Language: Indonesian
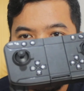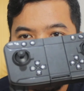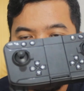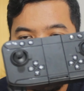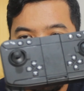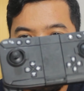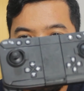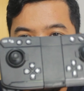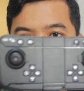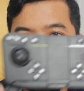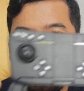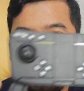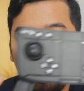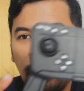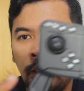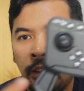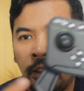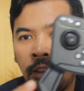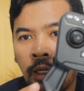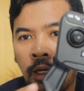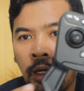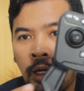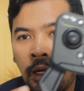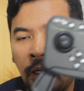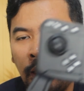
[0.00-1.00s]
Oke ada
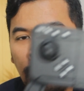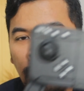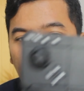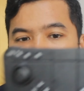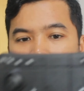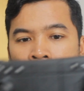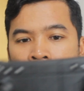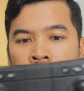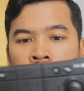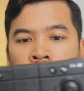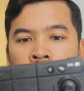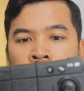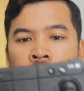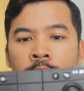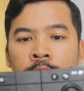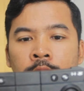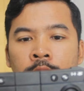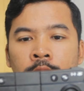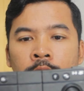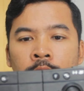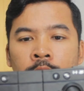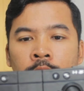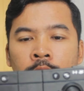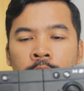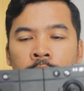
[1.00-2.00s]
ada kakinya di
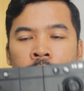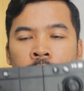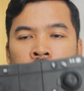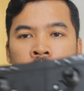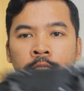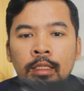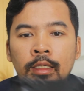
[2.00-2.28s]
sini